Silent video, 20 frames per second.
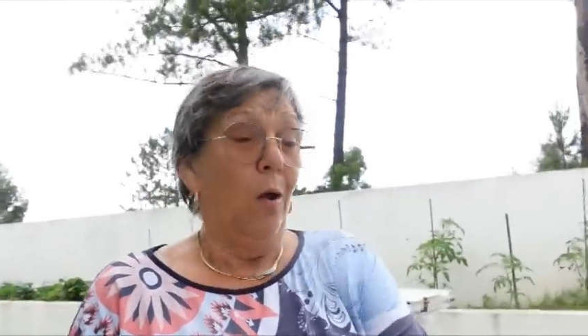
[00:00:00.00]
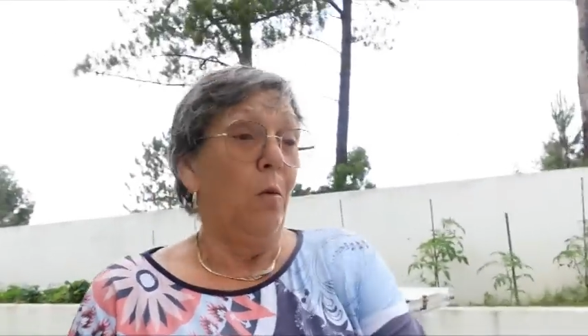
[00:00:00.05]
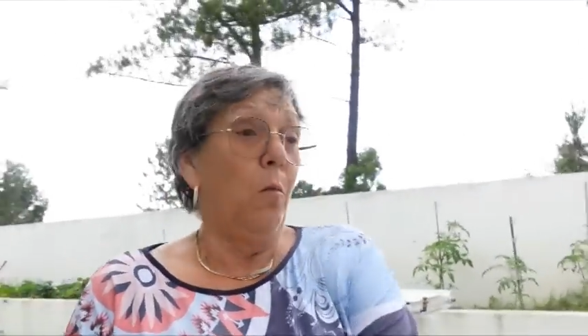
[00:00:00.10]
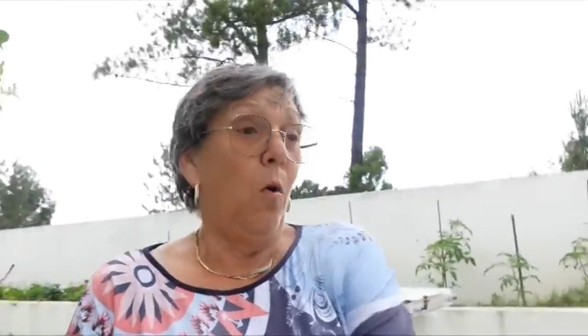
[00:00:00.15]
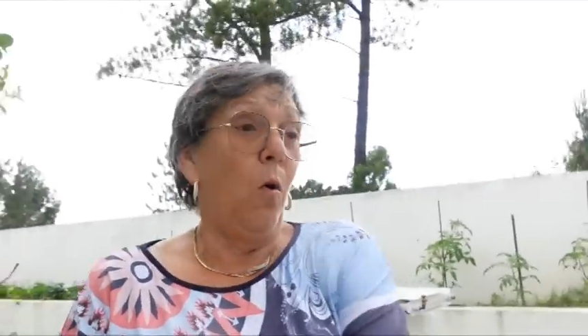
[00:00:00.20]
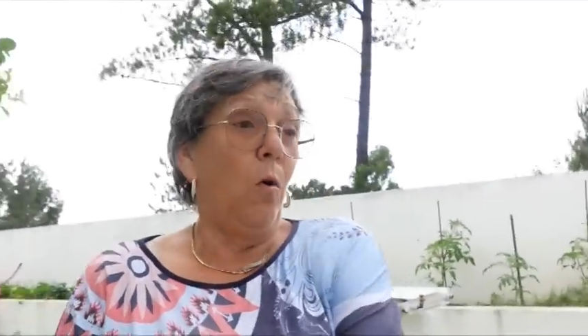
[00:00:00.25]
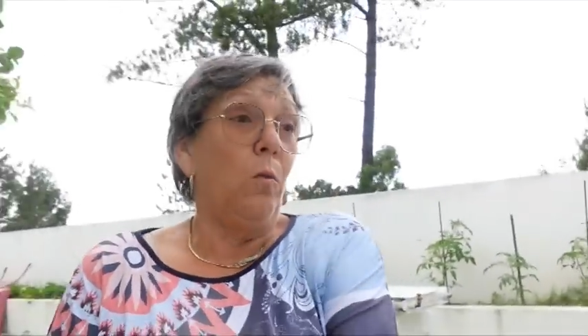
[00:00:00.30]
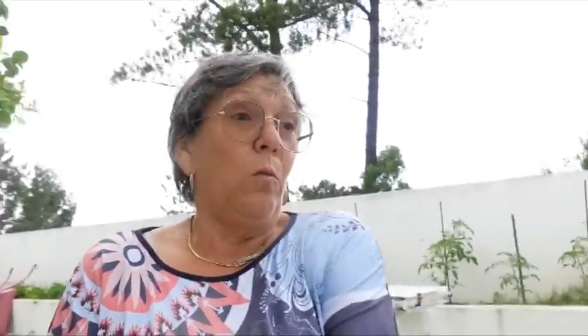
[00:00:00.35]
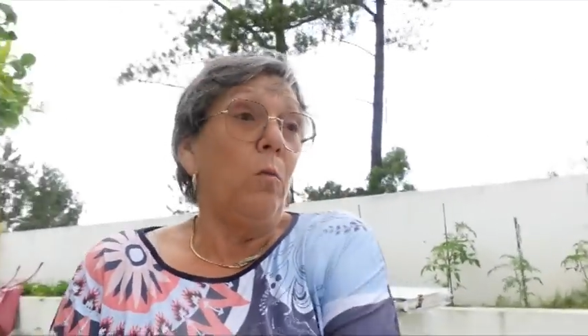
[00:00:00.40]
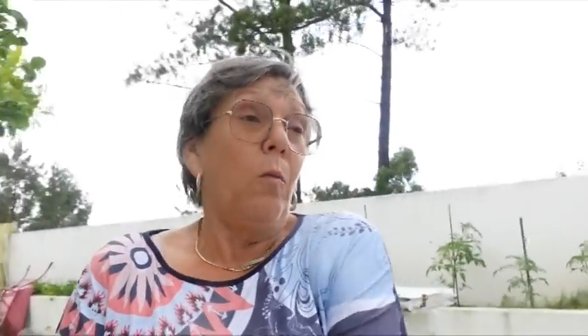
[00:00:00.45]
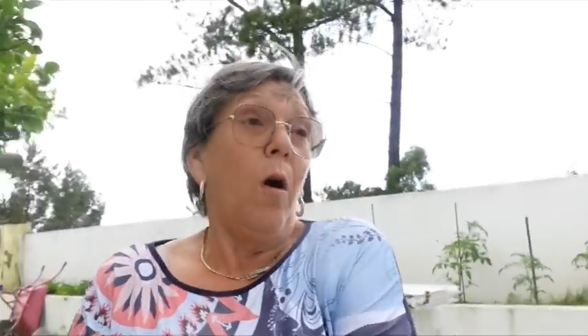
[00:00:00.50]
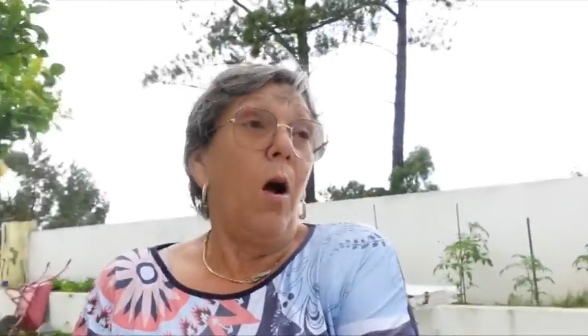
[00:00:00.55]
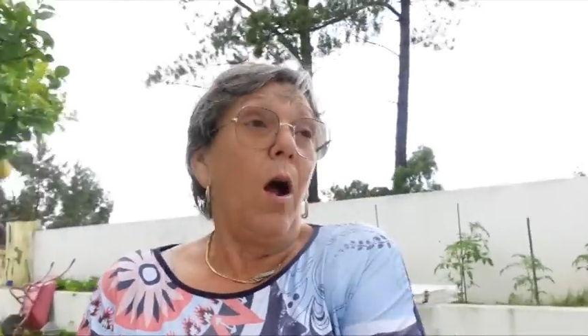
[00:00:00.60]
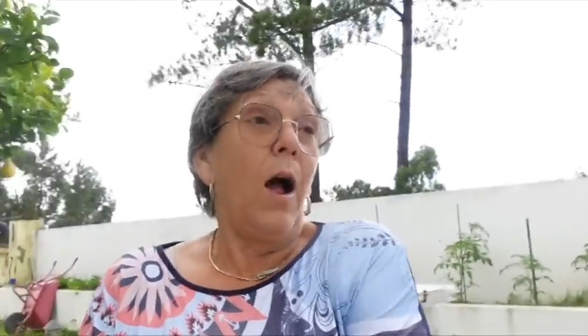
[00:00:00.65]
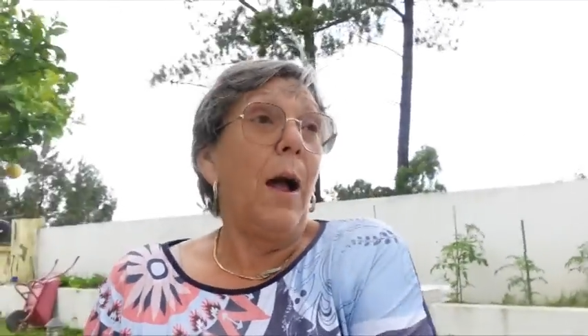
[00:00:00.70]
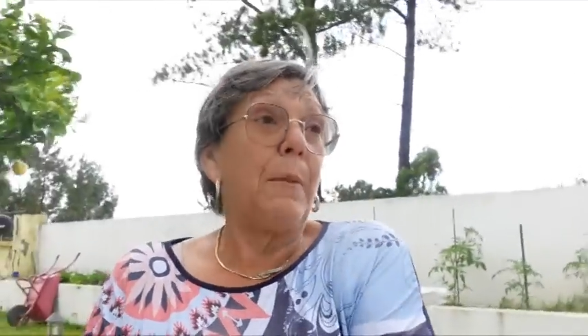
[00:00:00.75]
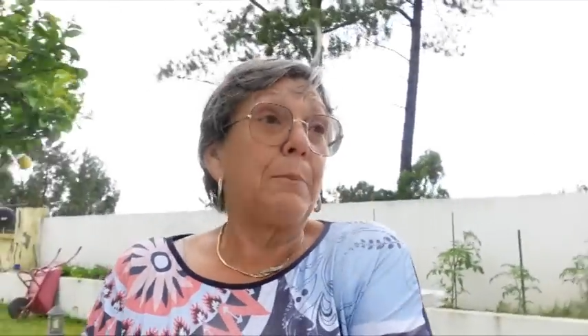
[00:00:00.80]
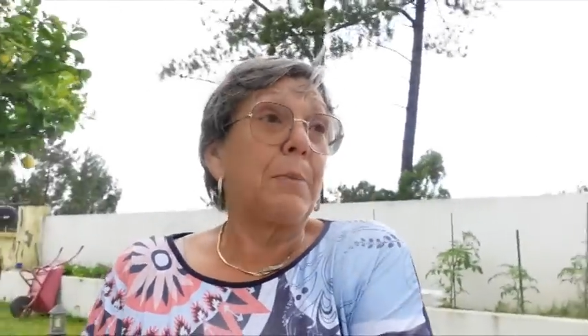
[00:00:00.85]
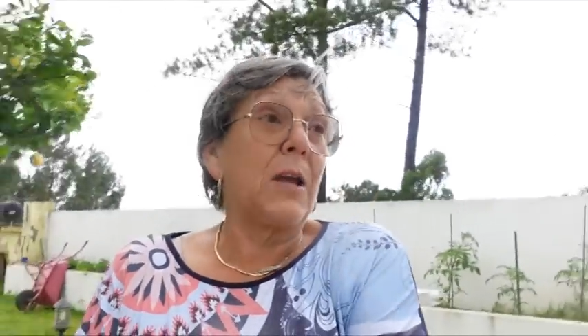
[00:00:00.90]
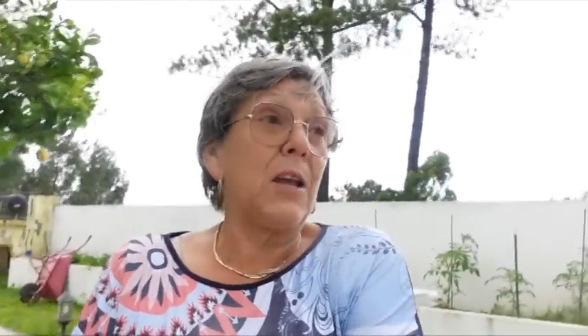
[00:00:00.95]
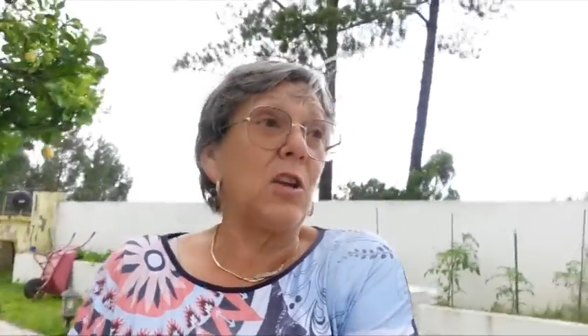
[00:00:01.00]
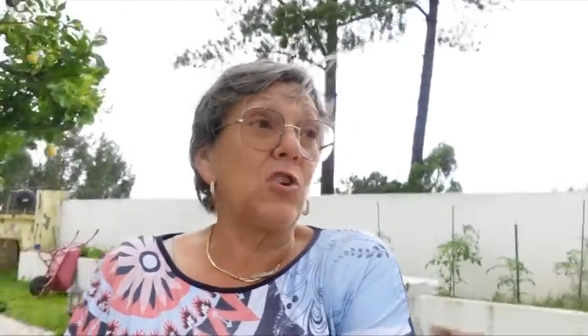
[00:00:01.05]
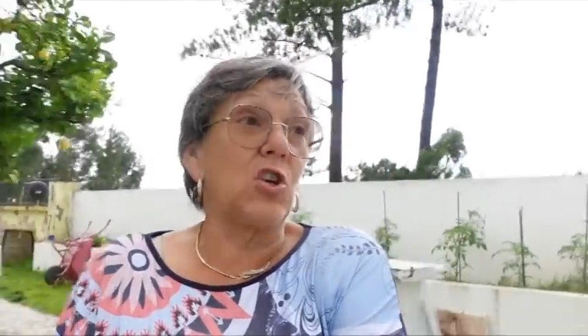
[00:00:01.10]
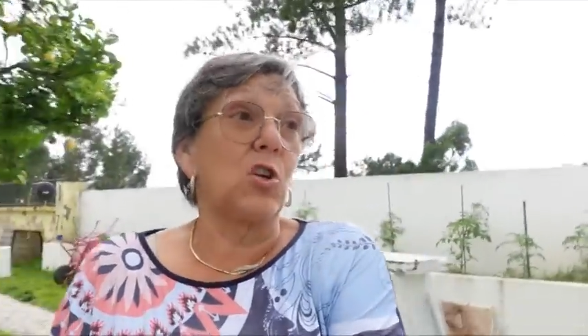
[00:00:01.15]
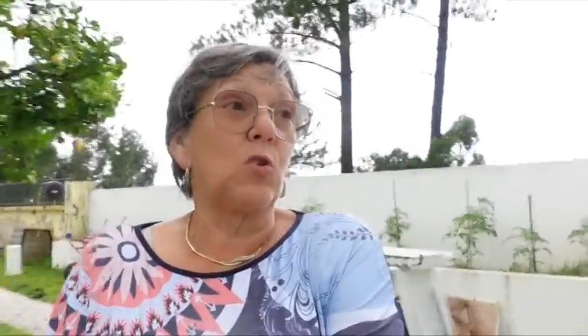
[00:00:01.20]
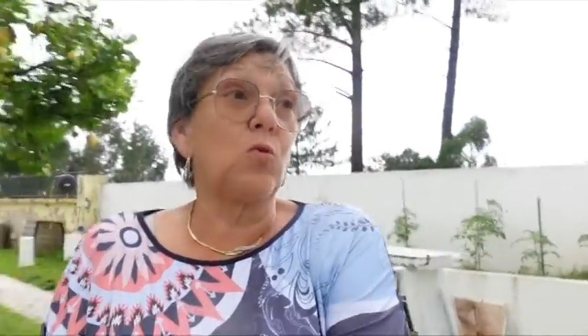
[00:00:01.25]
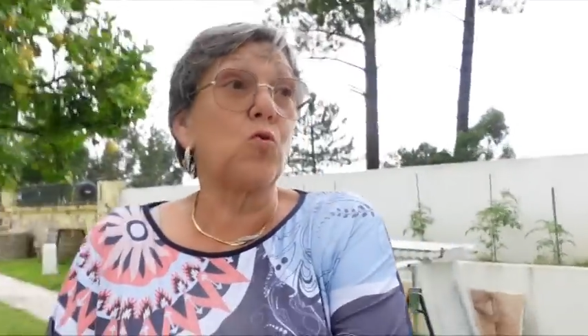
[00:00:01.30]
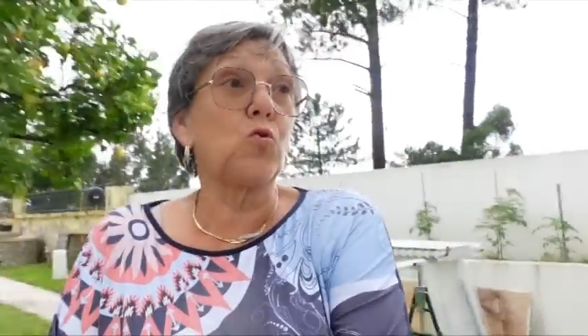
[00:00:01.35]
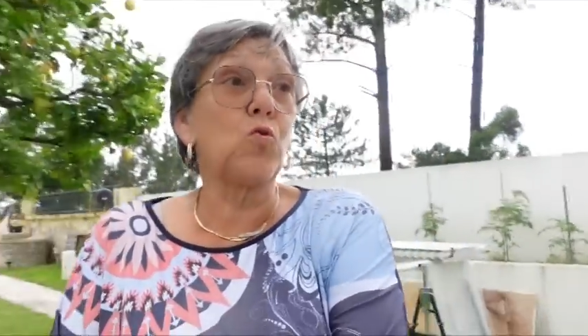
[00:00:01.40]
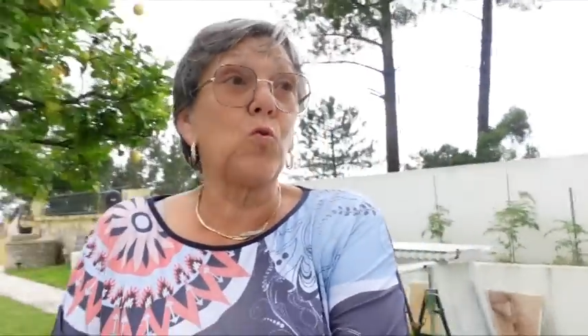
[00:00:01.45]
Bon, après, j'ai
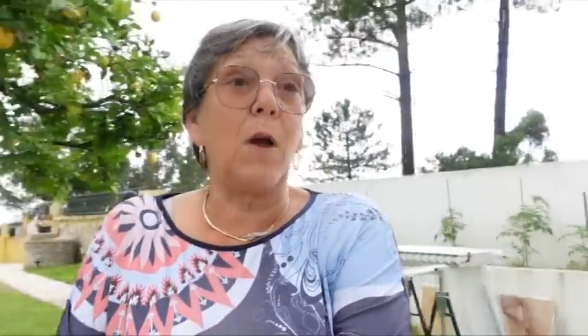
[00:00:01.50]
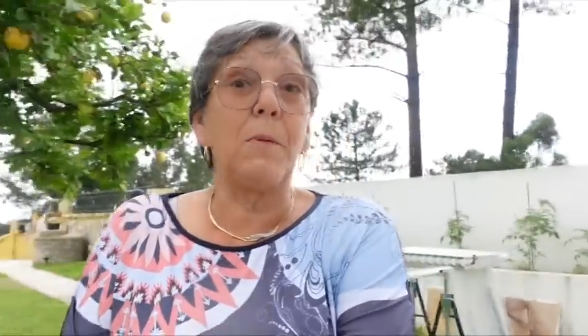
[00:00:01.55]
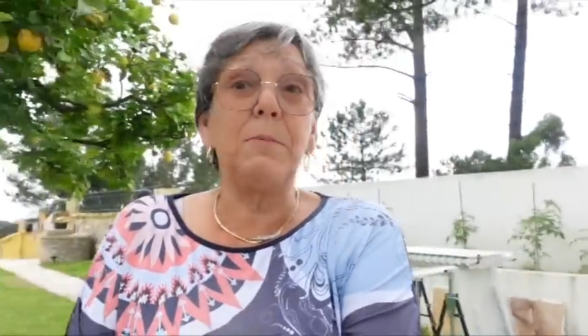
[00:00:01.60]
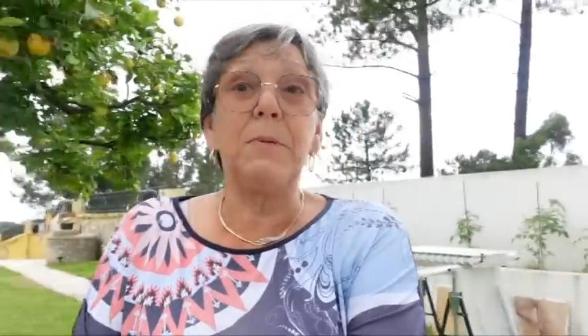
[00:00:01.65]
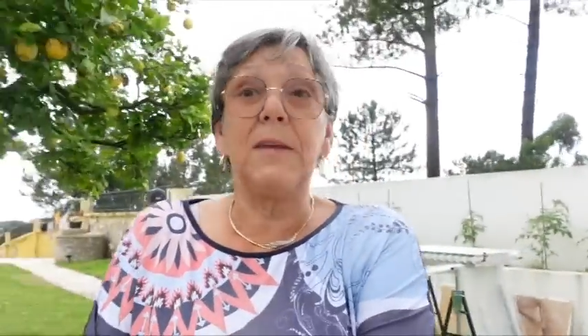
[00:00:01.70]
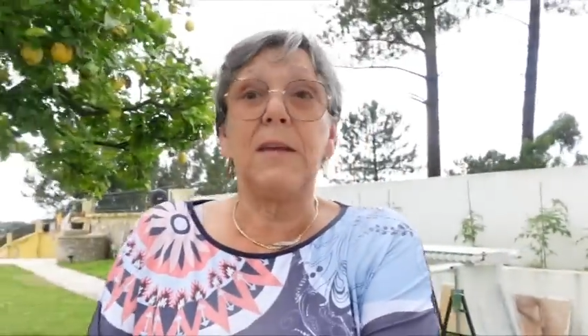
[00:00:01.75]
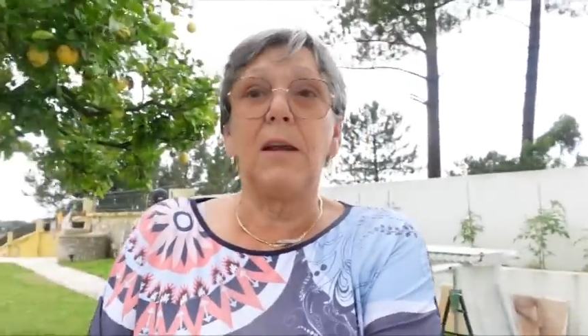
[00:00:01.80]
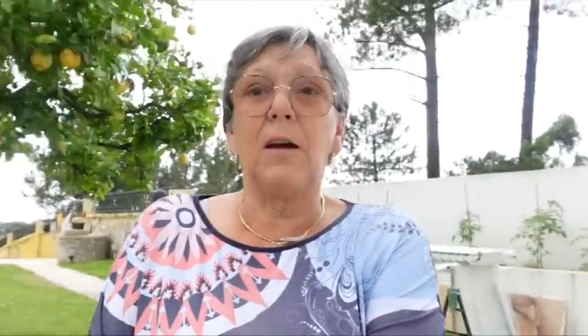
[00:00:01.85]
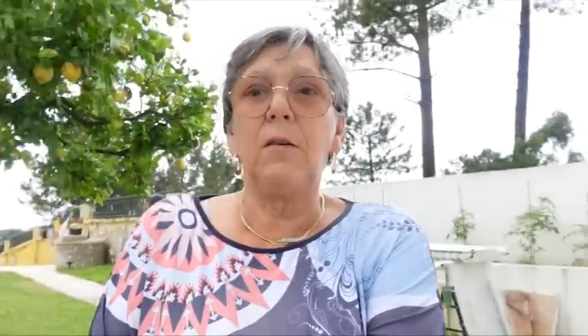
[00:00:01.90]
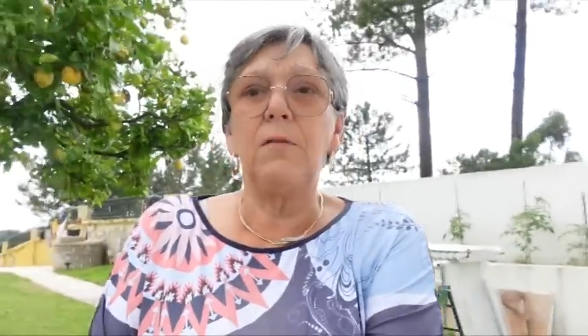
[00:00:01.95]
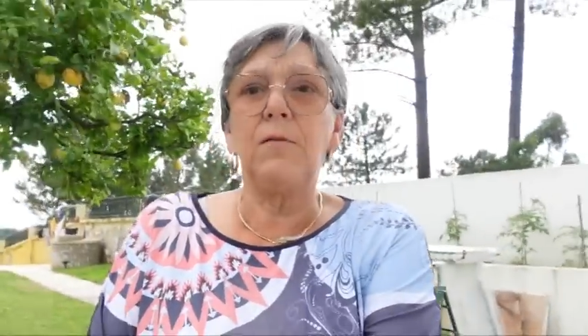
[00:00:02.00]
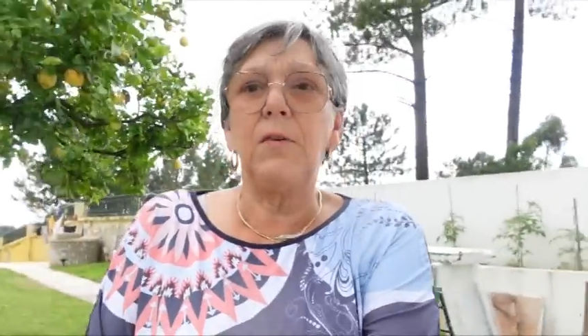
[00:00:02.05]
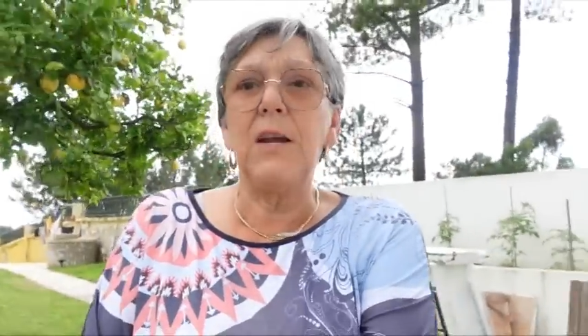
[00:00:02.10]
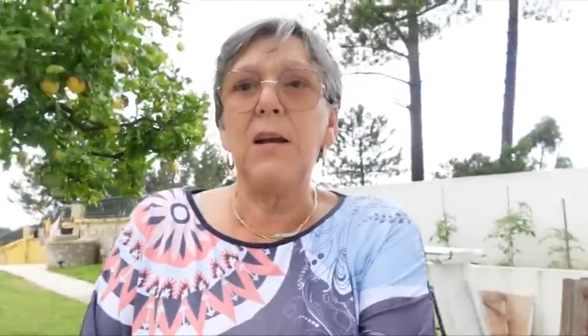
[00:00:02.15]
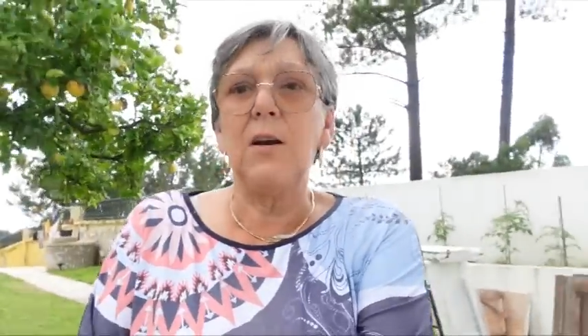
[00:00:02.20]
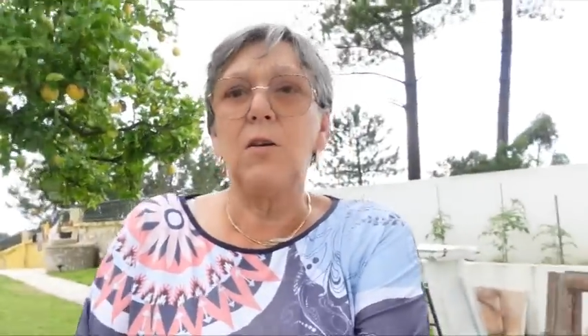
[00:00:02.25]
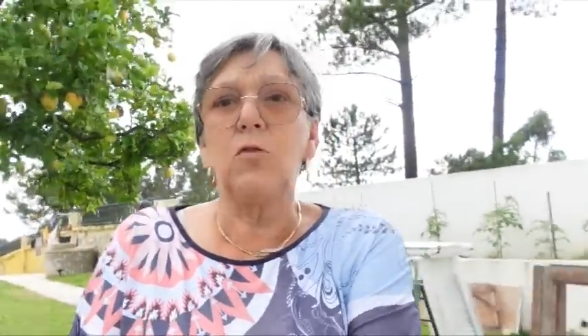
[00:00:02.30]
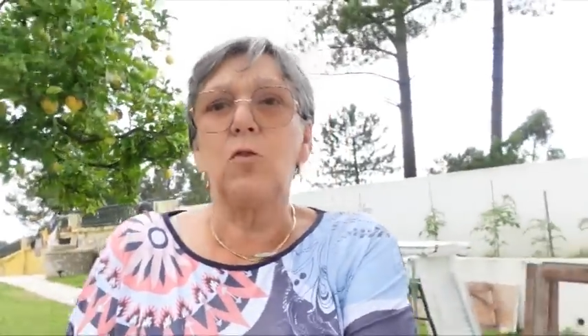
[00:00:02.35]
toujours habité en ville,